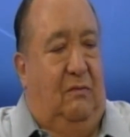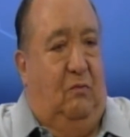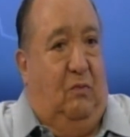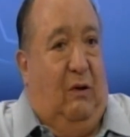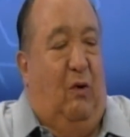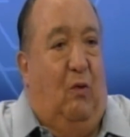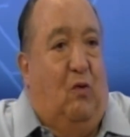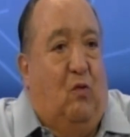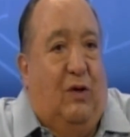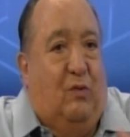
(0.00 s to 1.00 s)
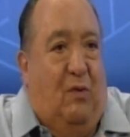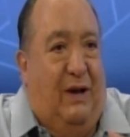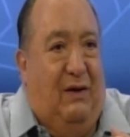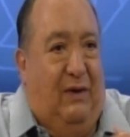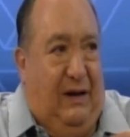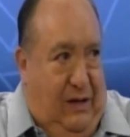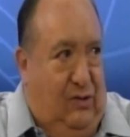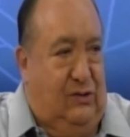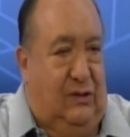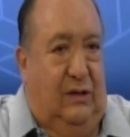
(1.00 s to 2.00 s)
que luego cuando me van a ver
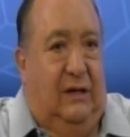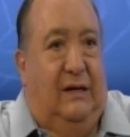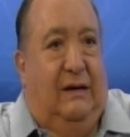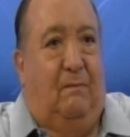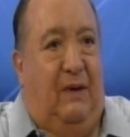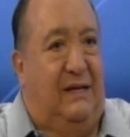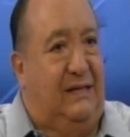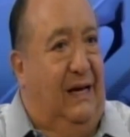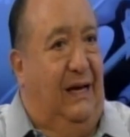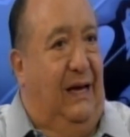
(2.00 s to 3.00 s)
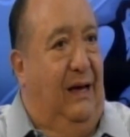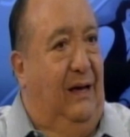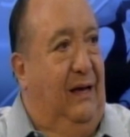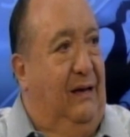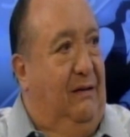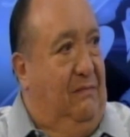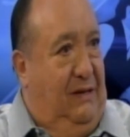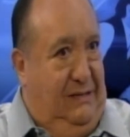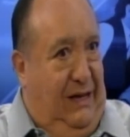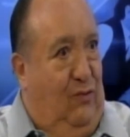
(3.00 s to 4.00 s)
ellos piensan que
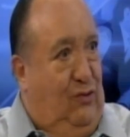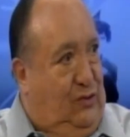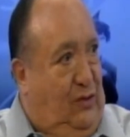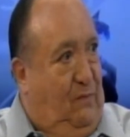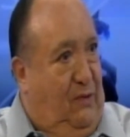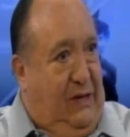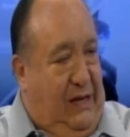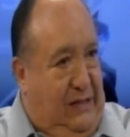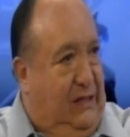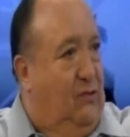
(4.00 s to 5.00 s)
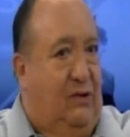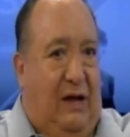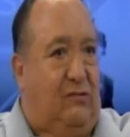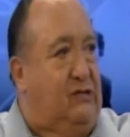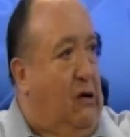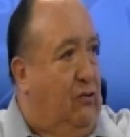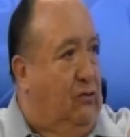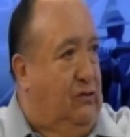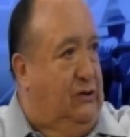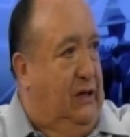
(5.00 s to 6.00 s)
les da gusto porque les digo nacos a
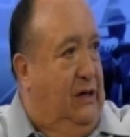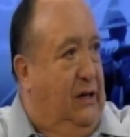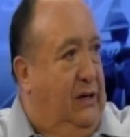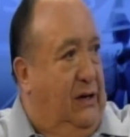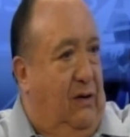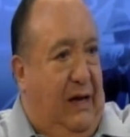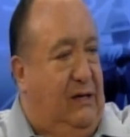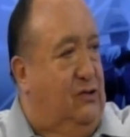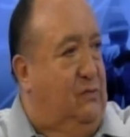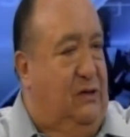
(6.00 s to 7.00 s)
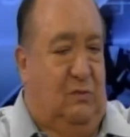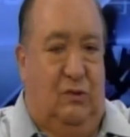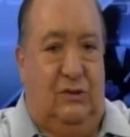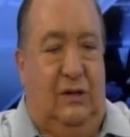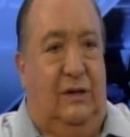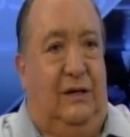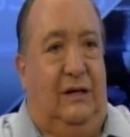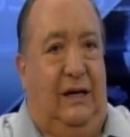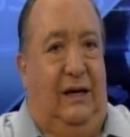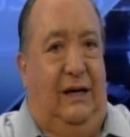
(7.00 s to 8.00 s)
otros y a ellos mismos
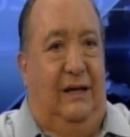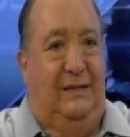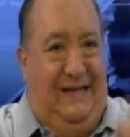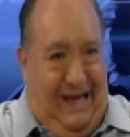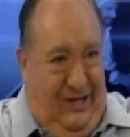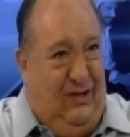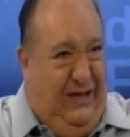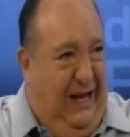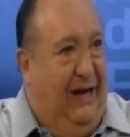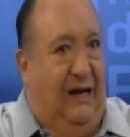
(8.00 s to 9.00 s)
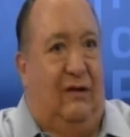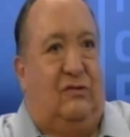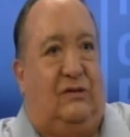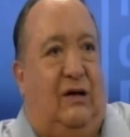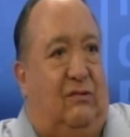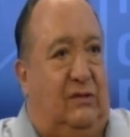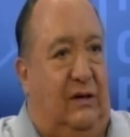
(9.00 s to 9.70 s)
y dicen, eso tírale a los nacos.